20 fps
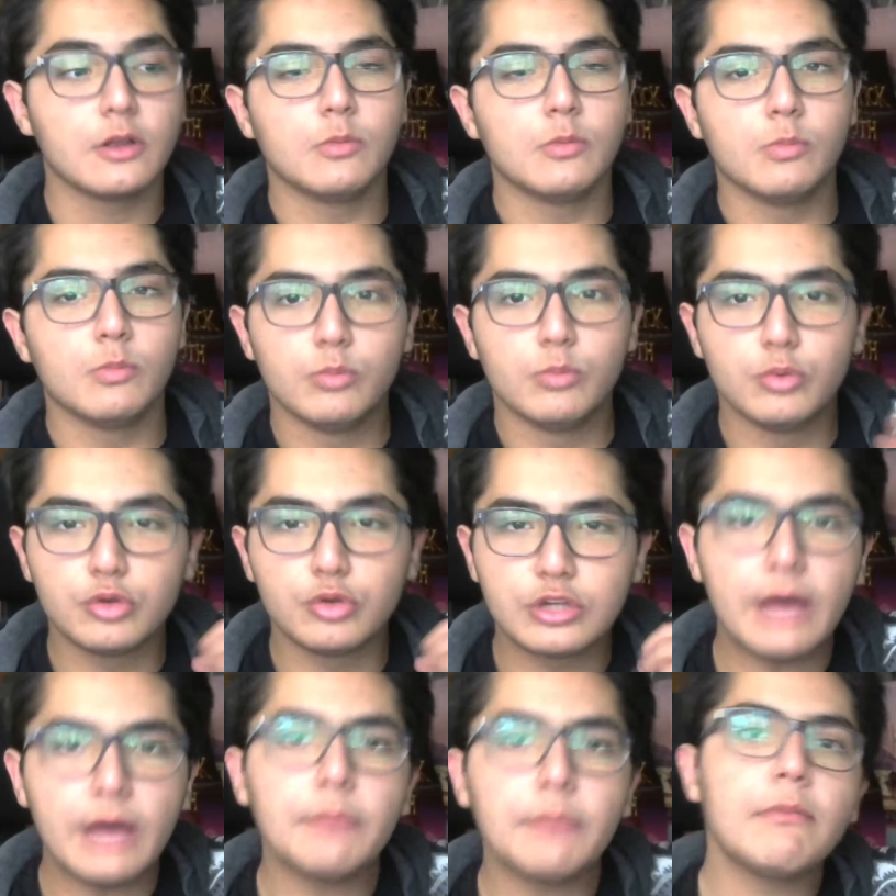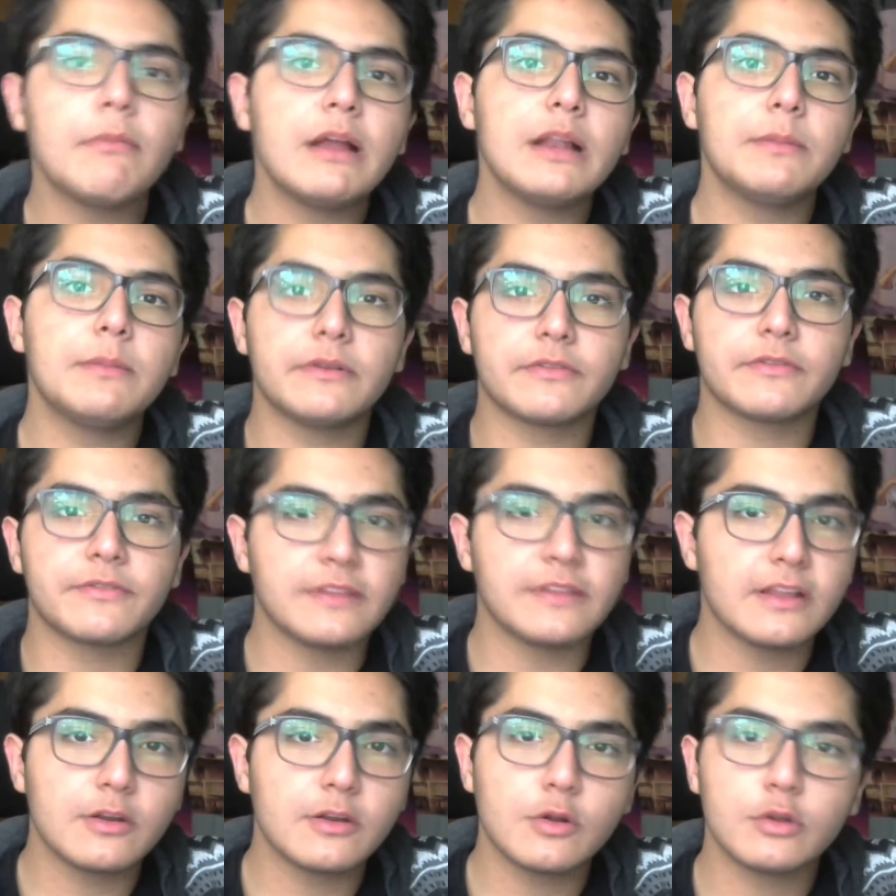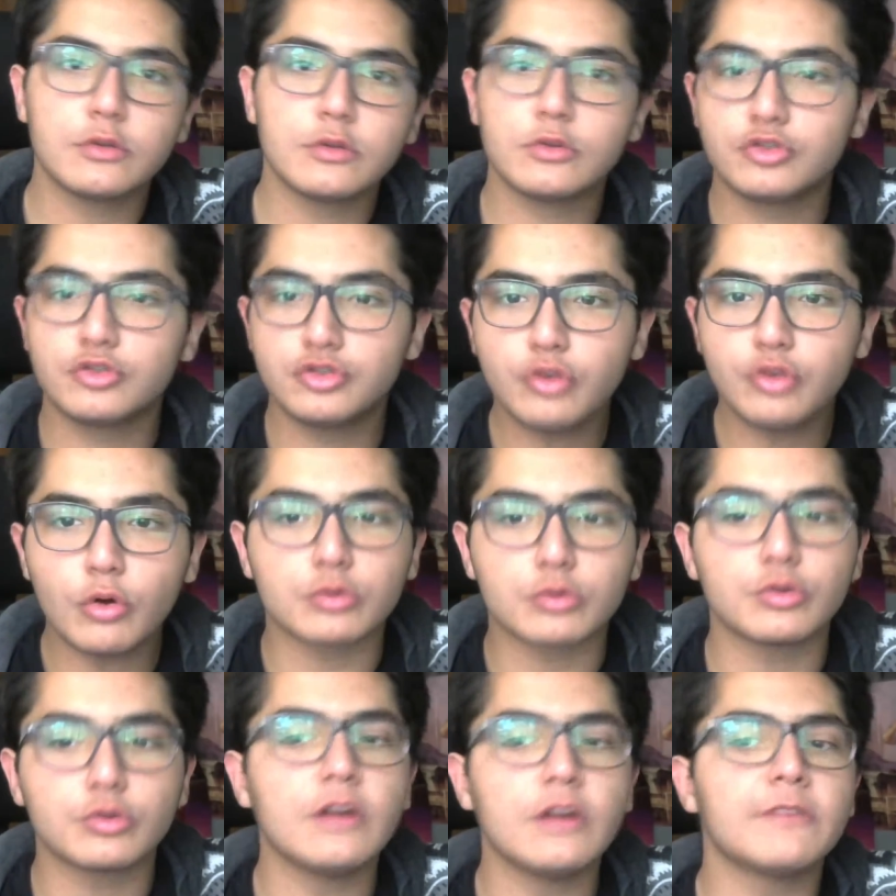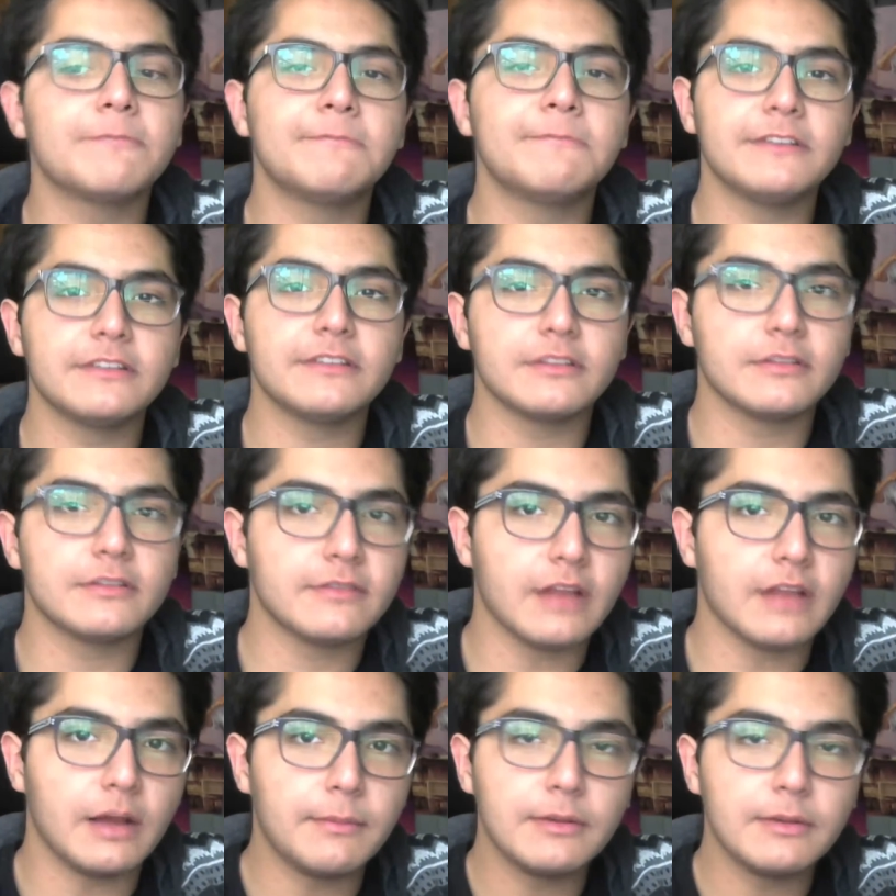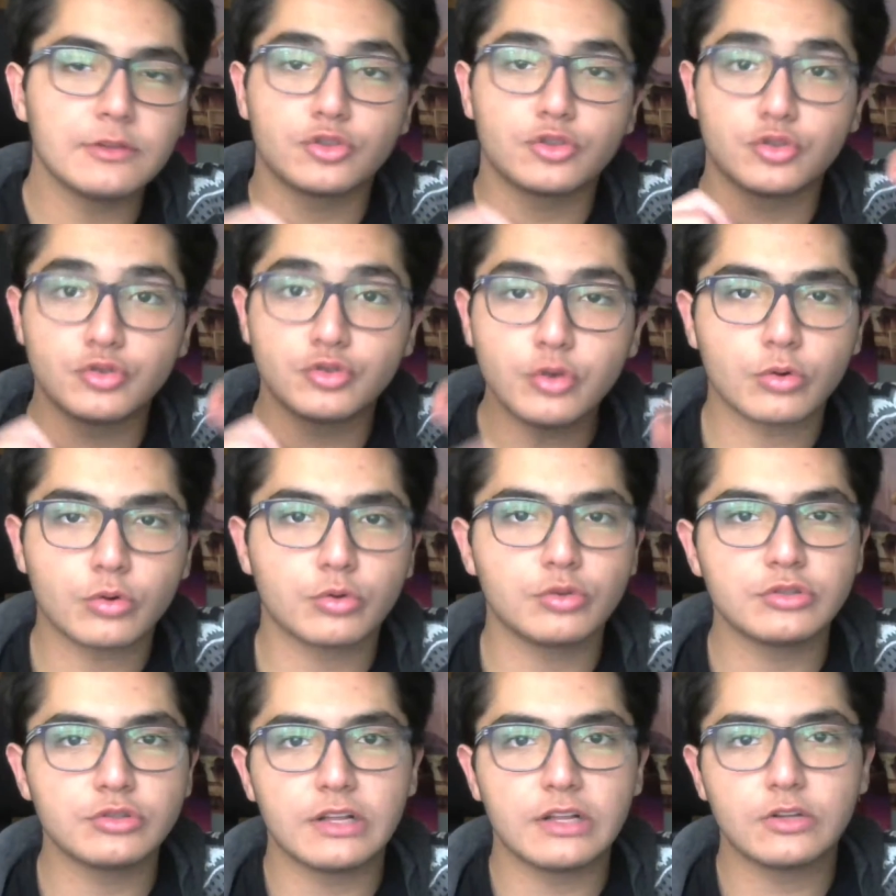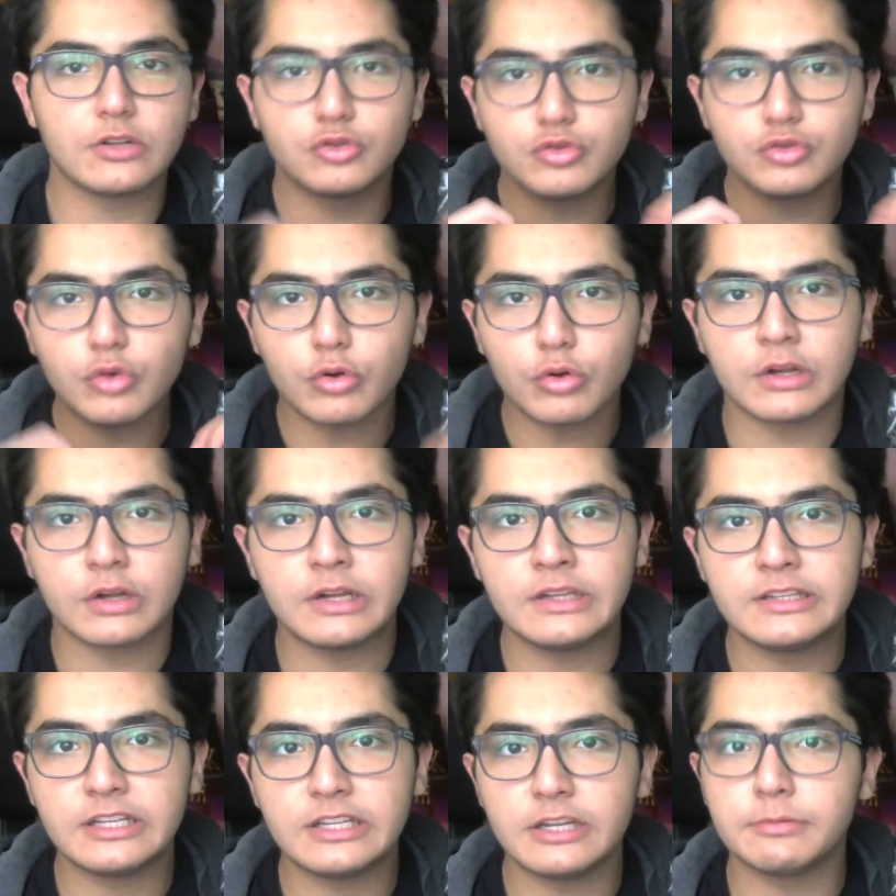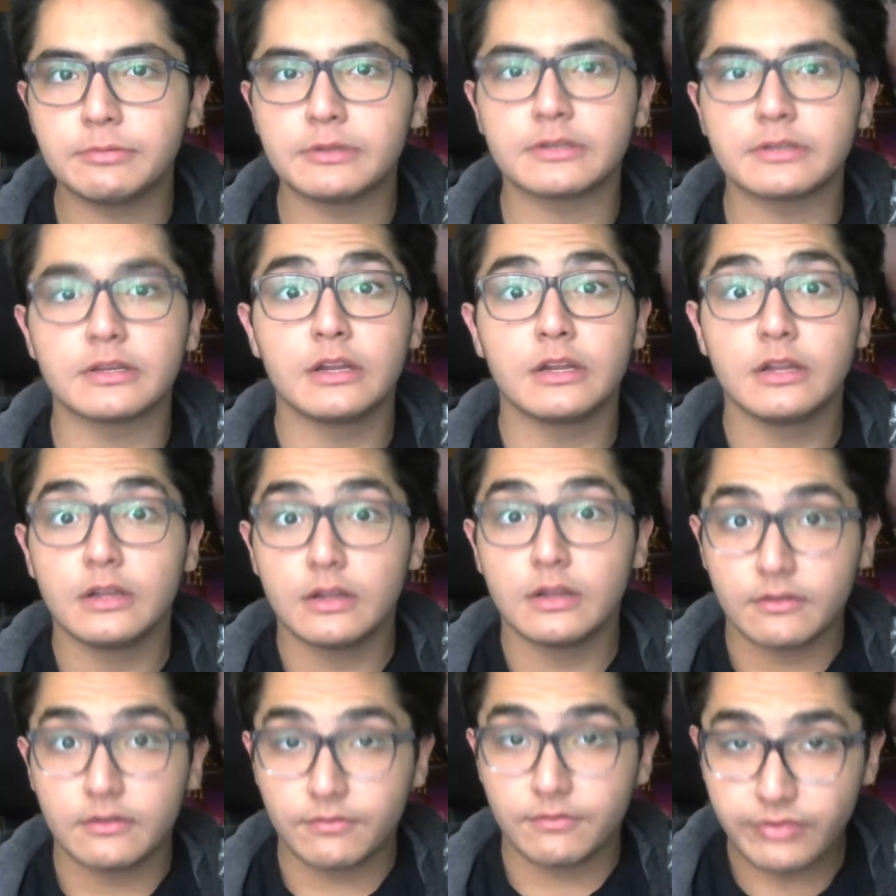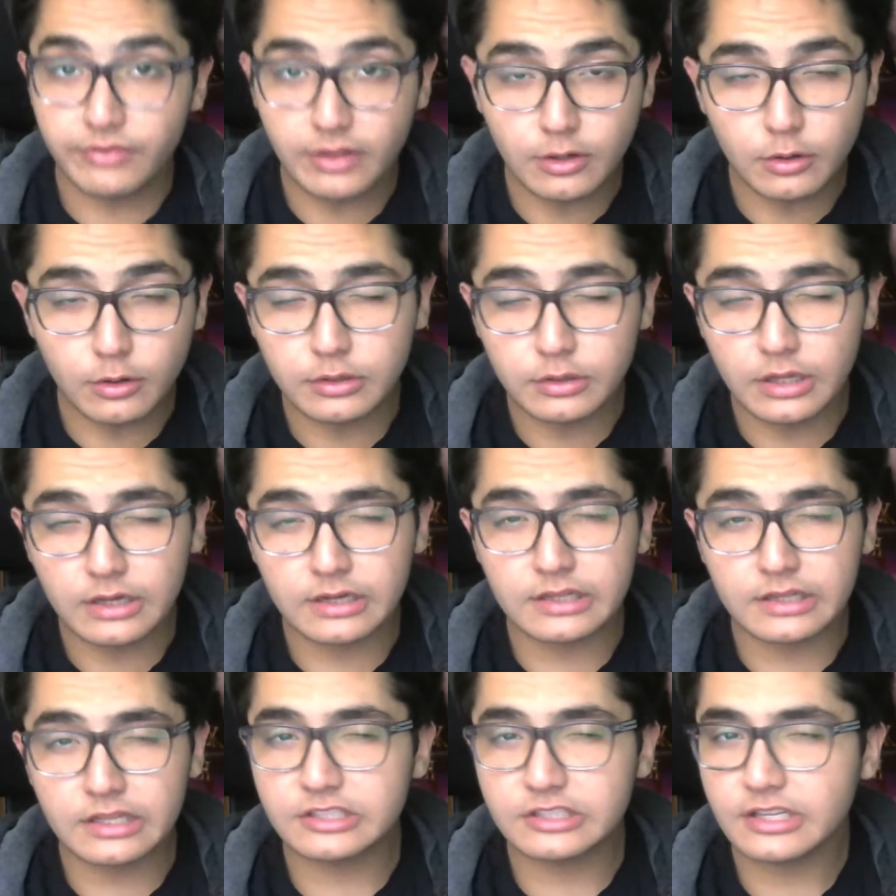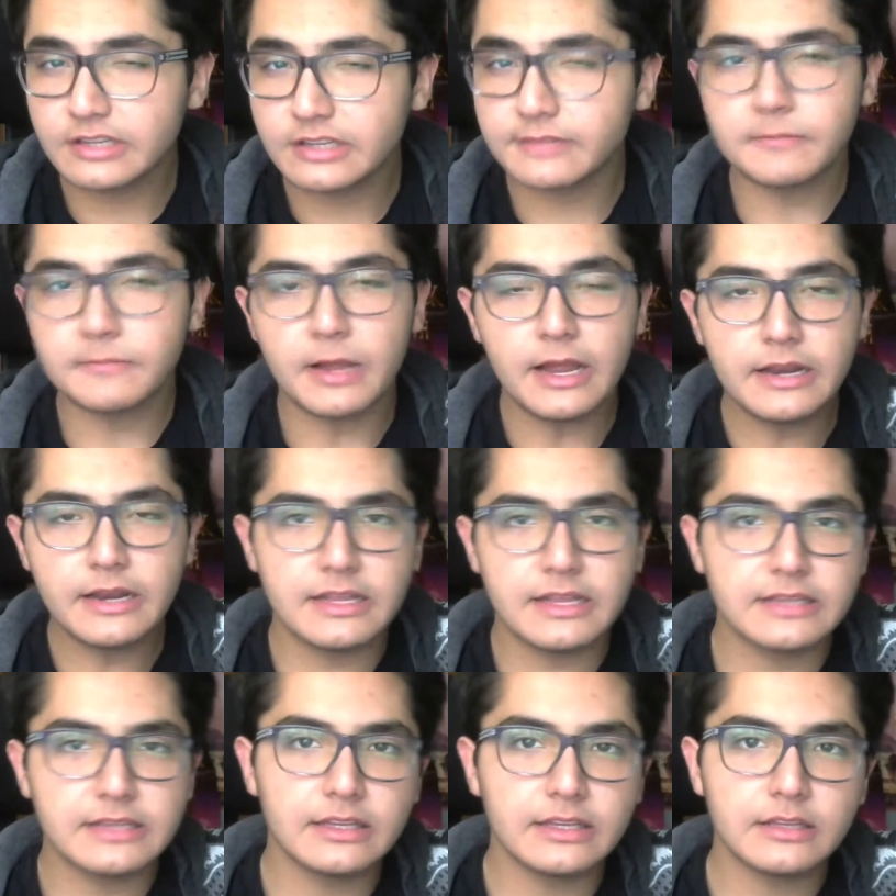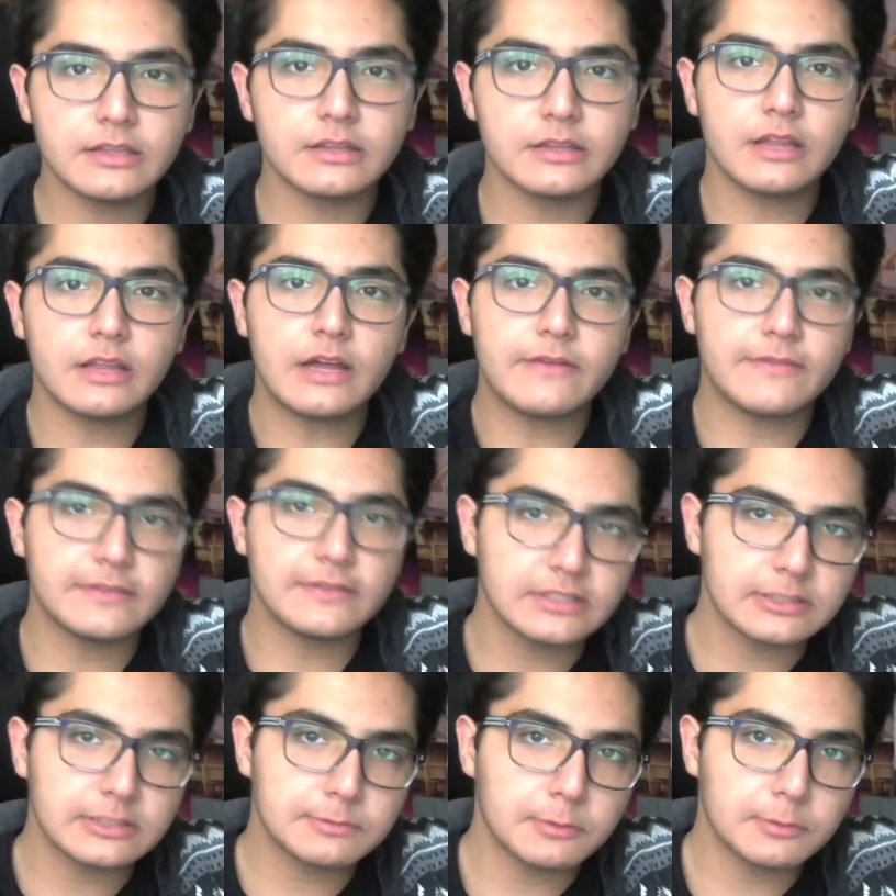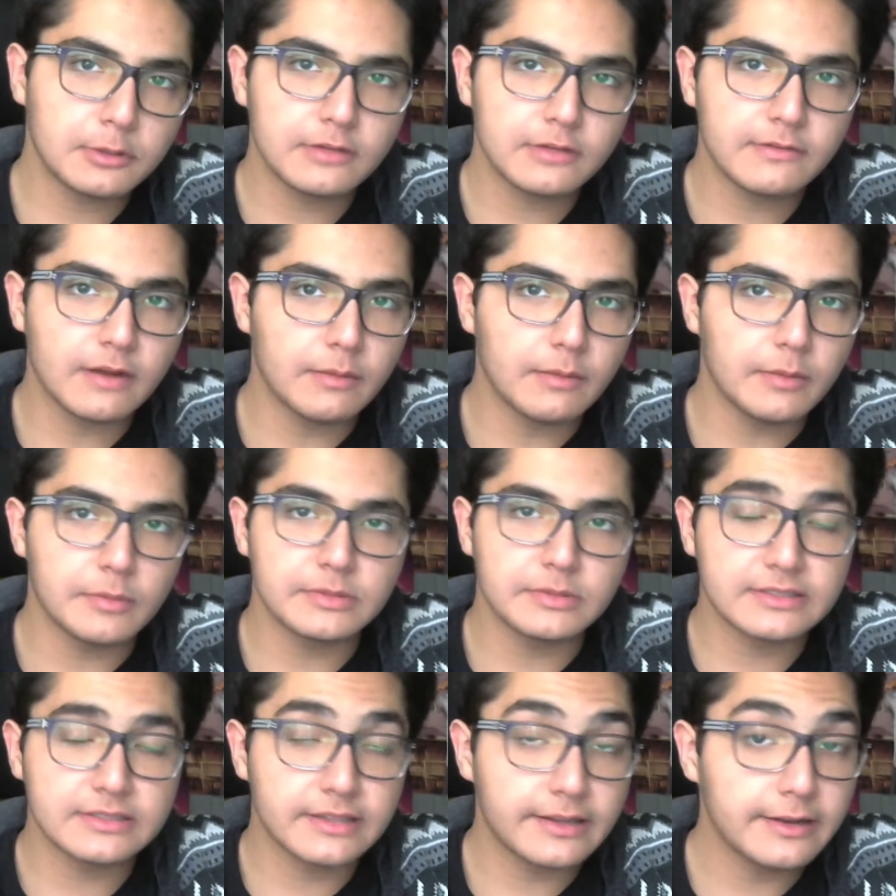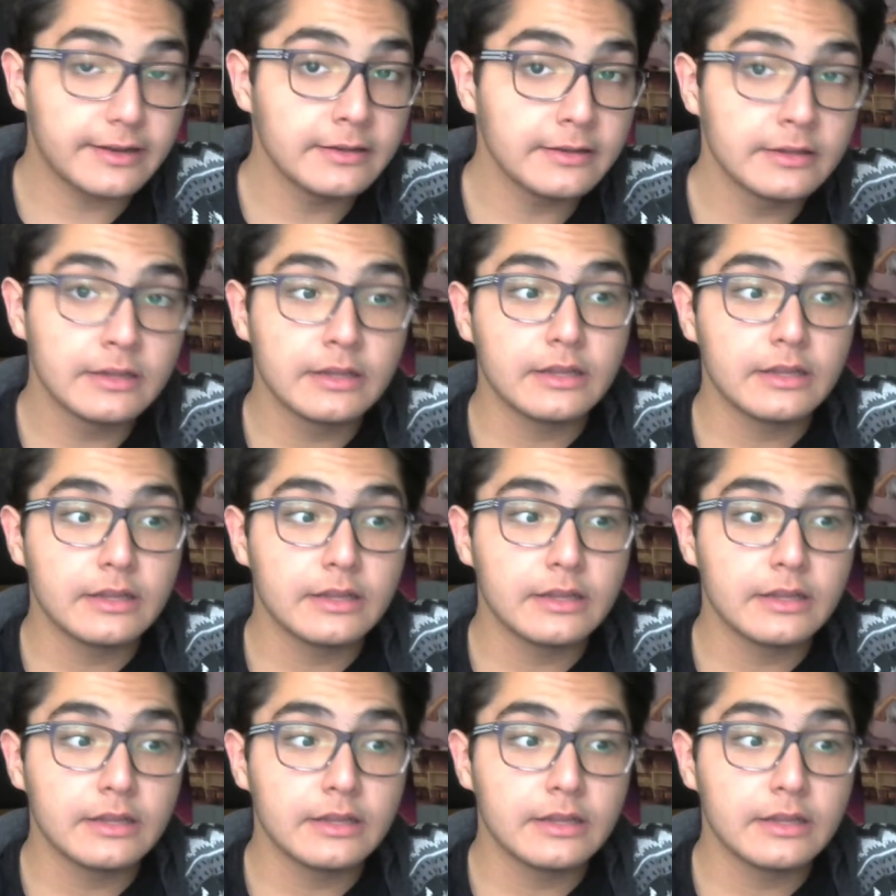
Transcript: Mükemmel bir final oldu. Çok tuhaf bir ama çok güzel, çok kaliteli bir final oldu arkadaşlar. Her neyse daha fazla spoiler vermeyeyim sizlere.